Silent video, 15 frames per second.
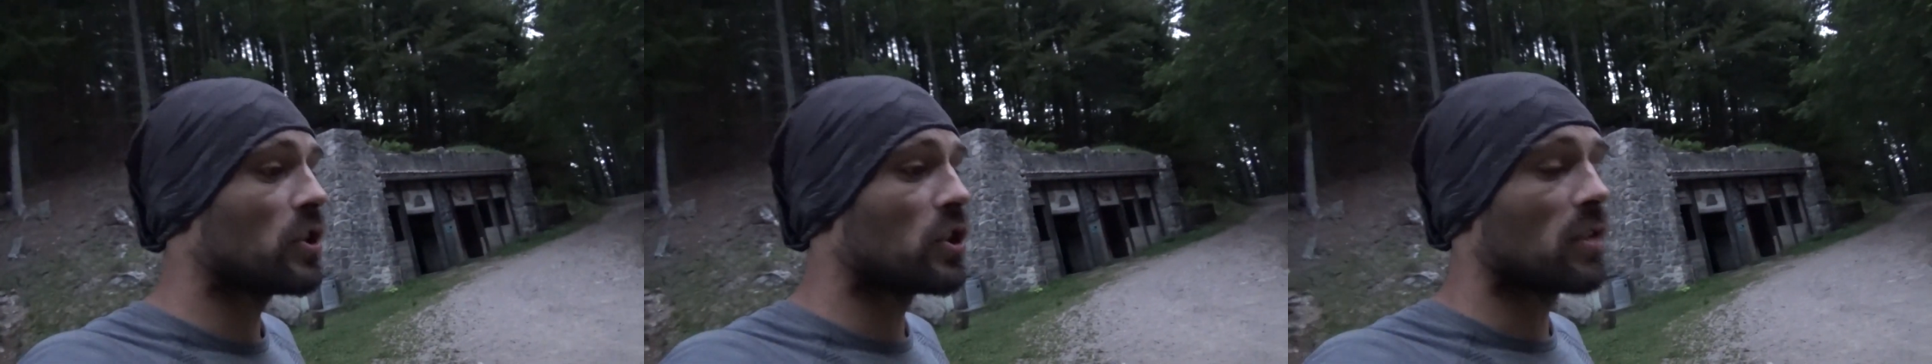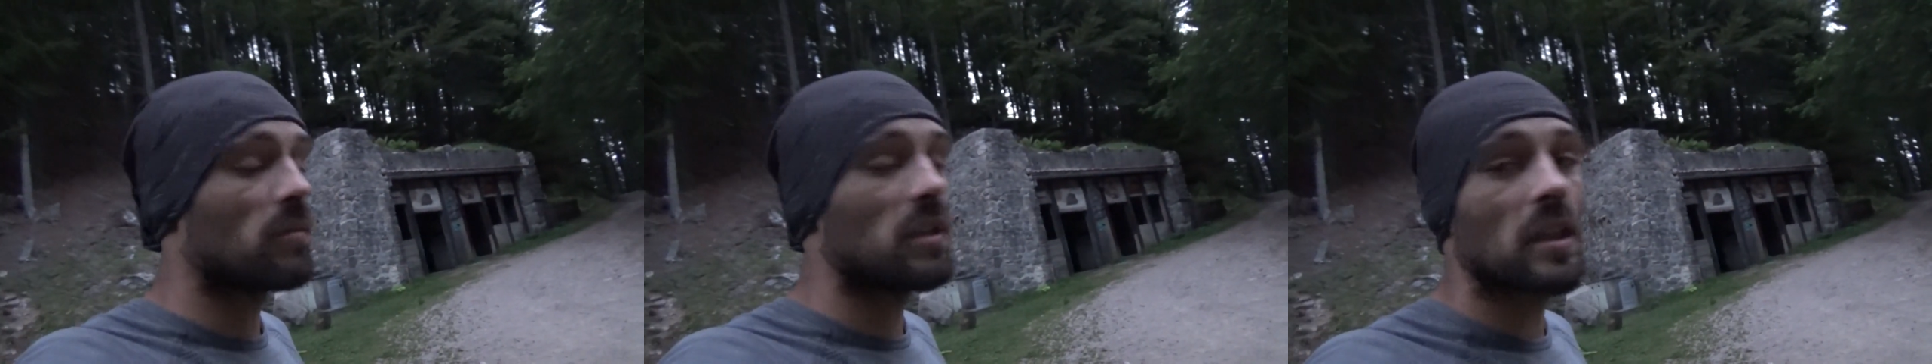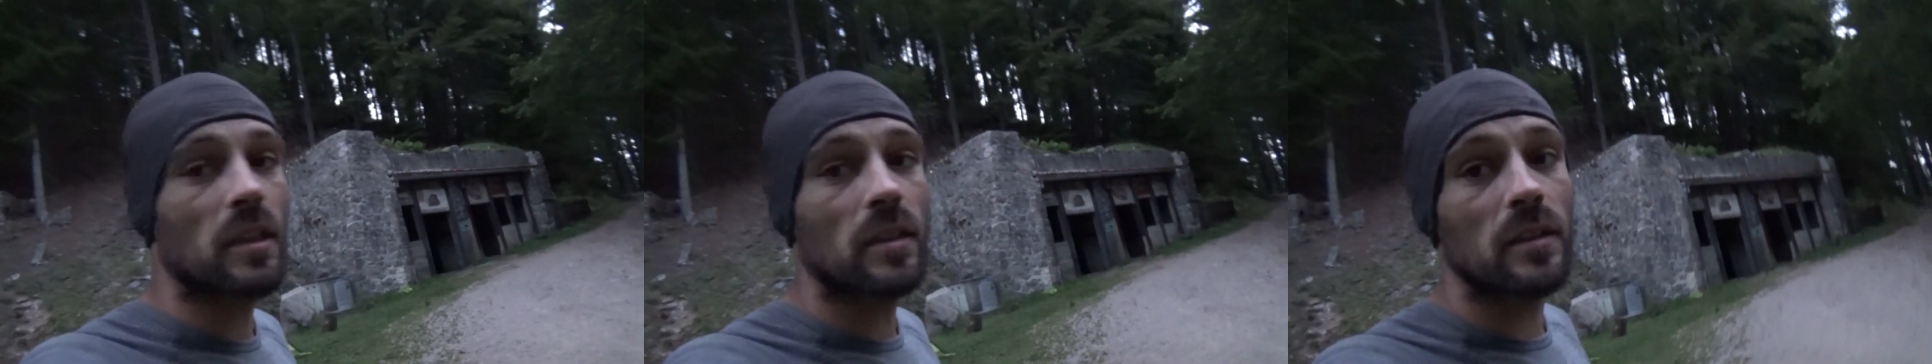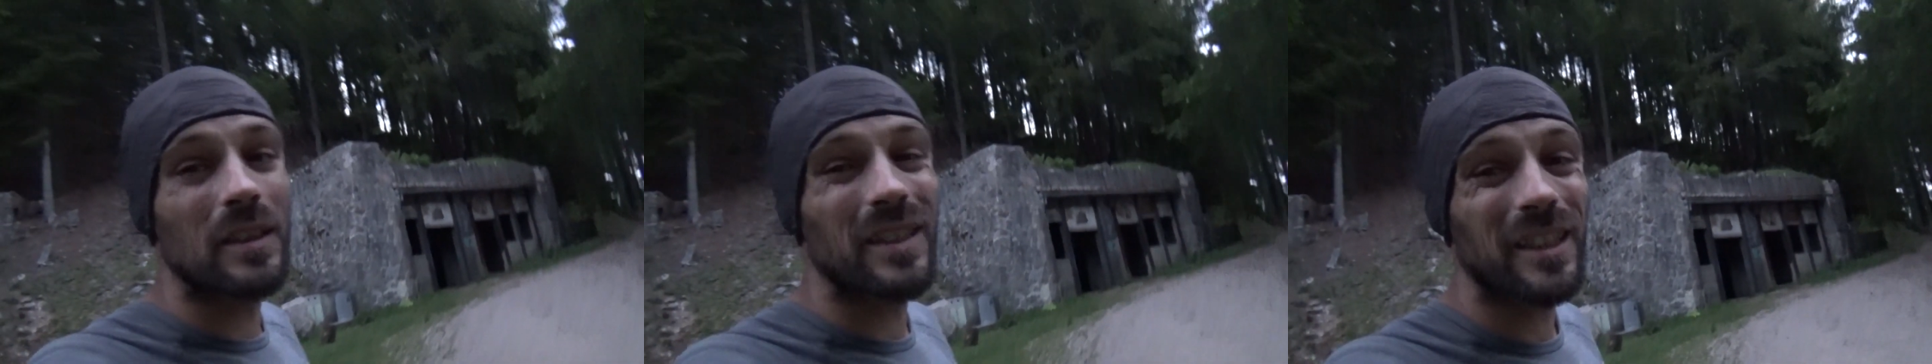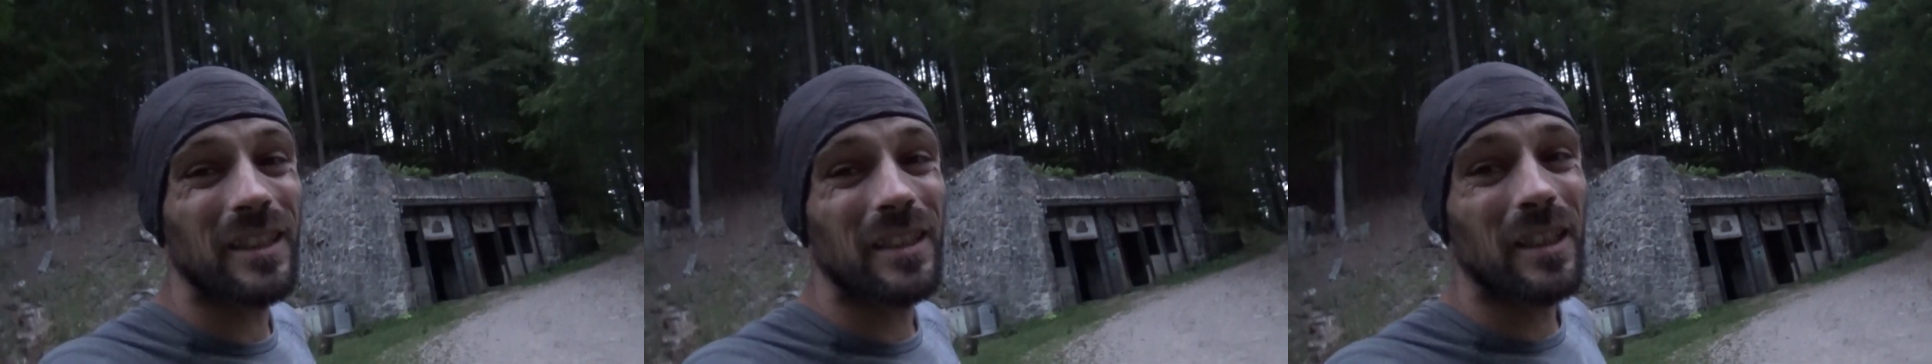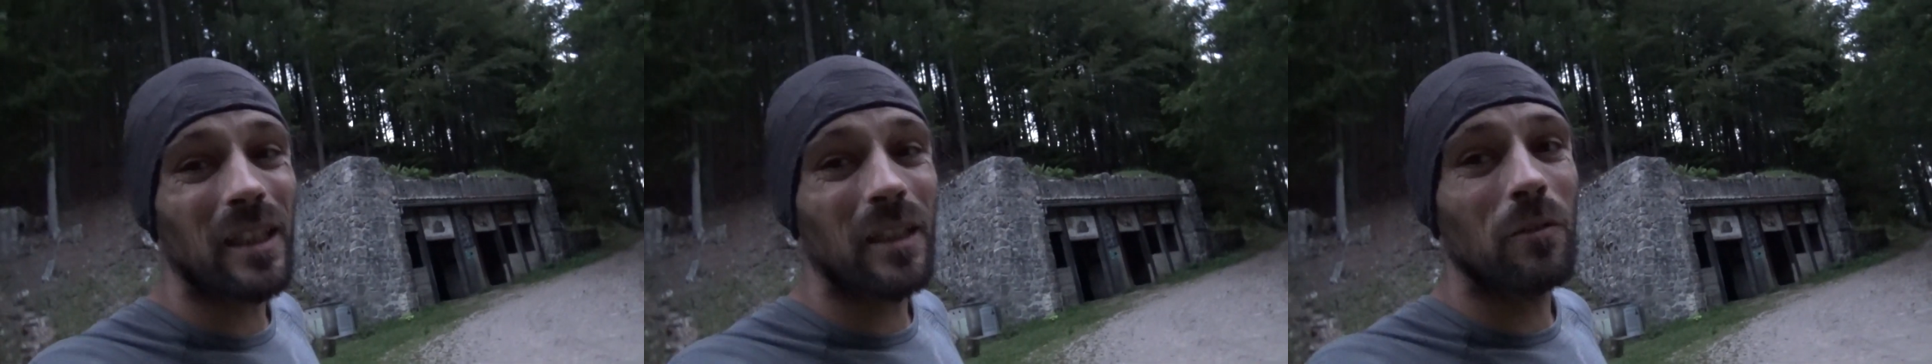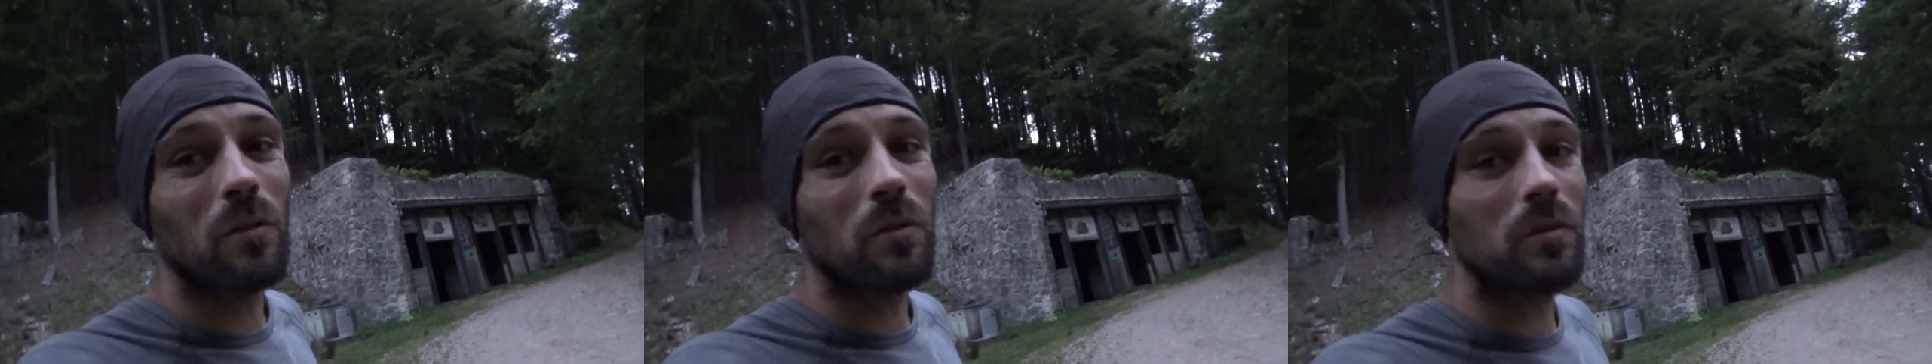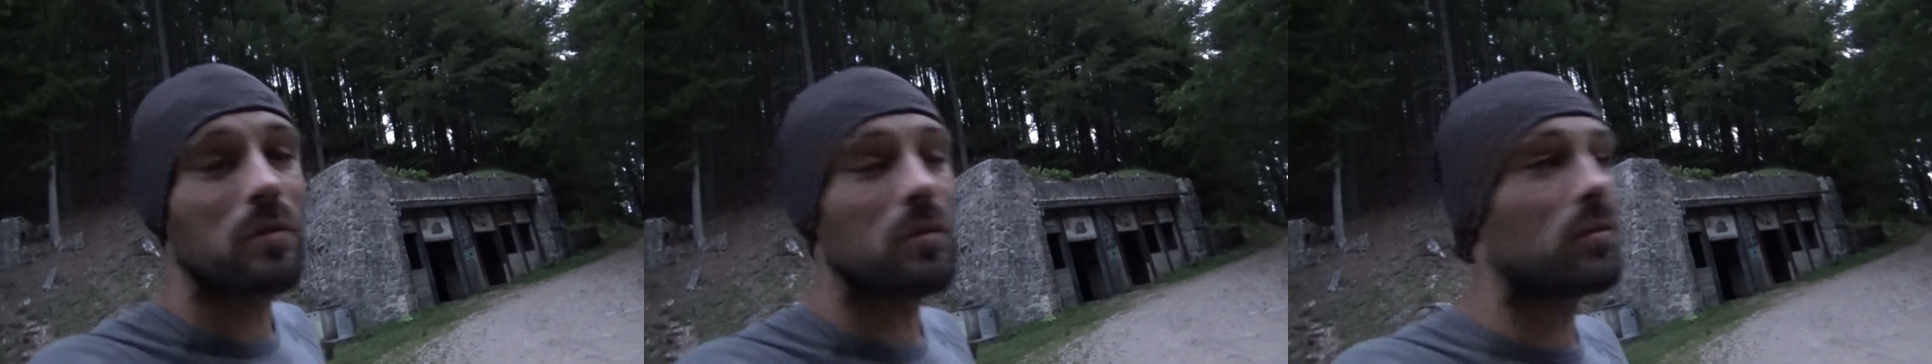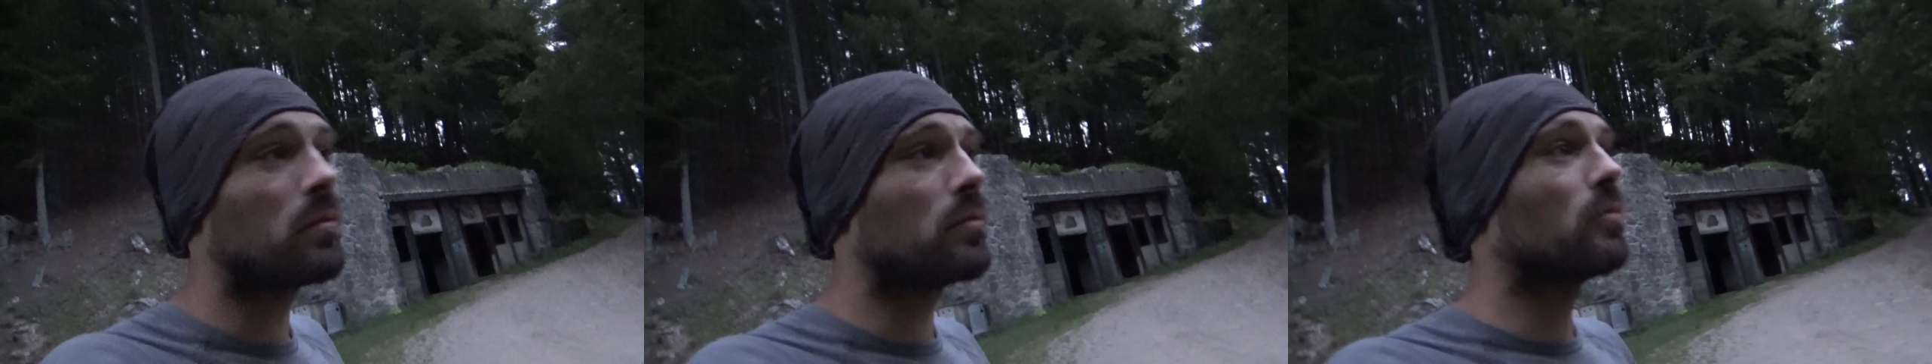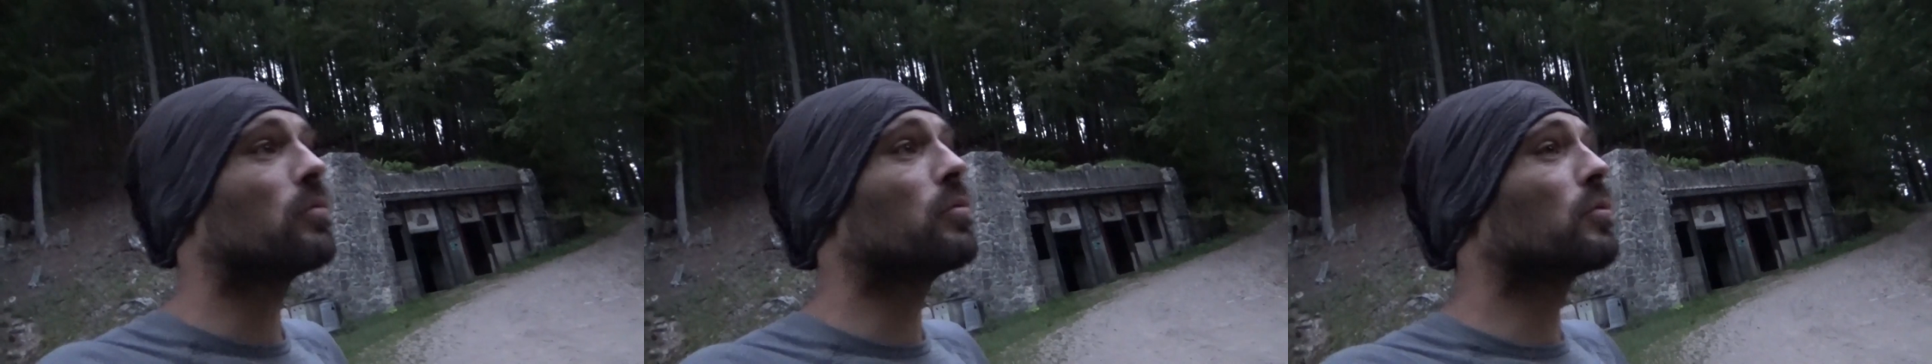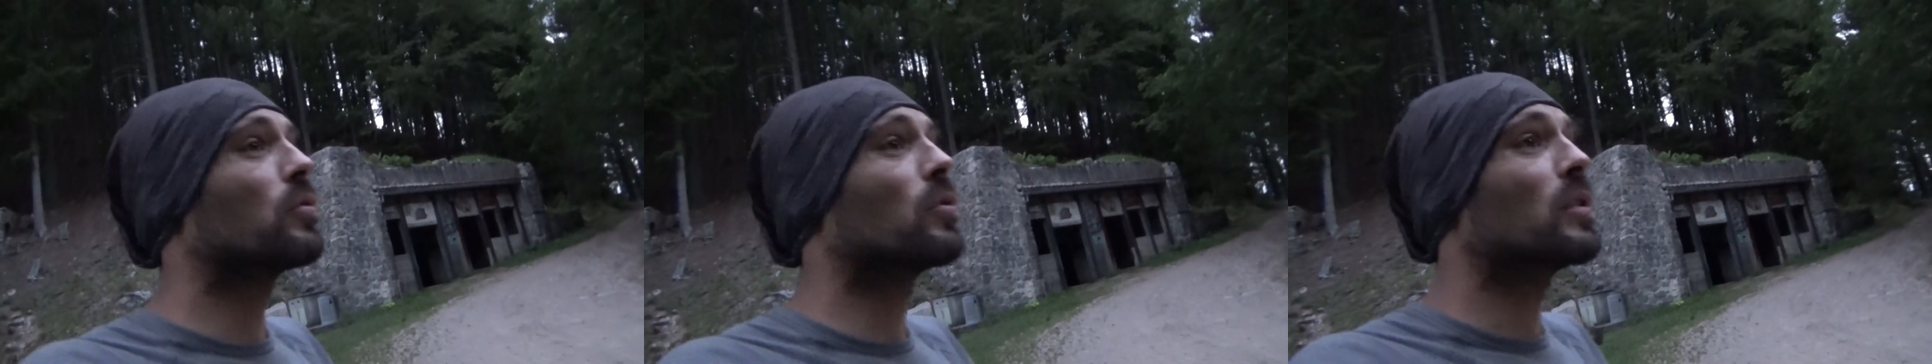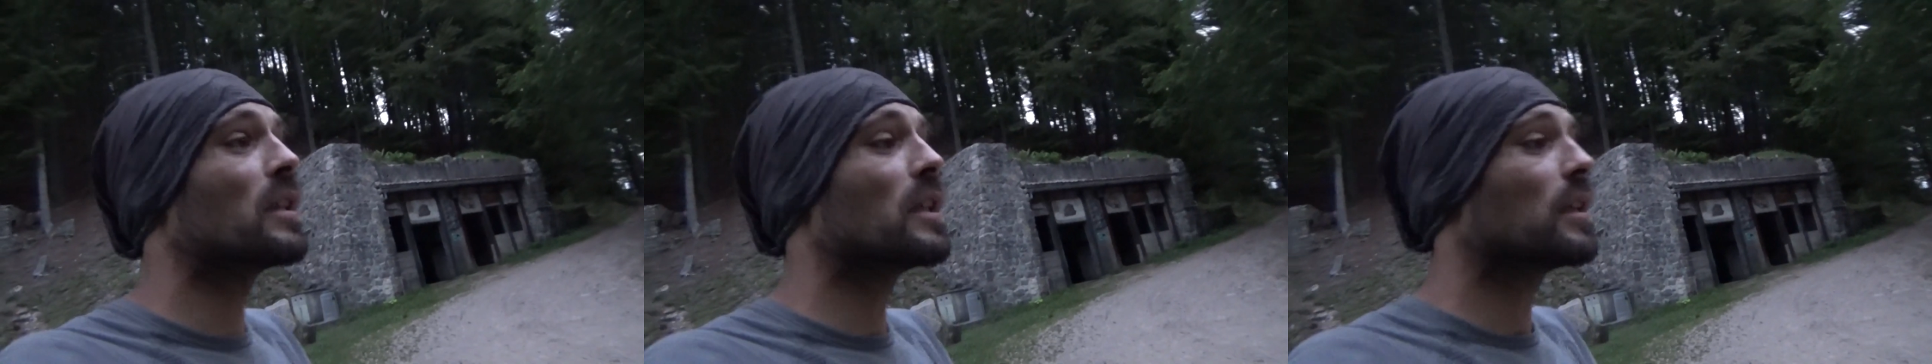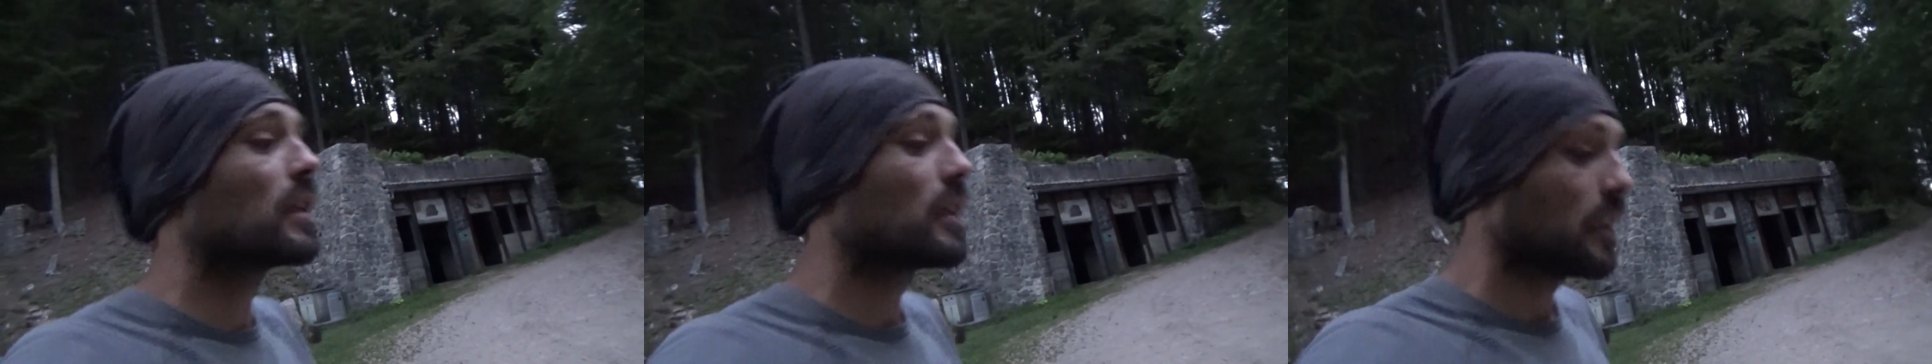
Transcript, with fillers: j'ai mis un très très gros coup de collier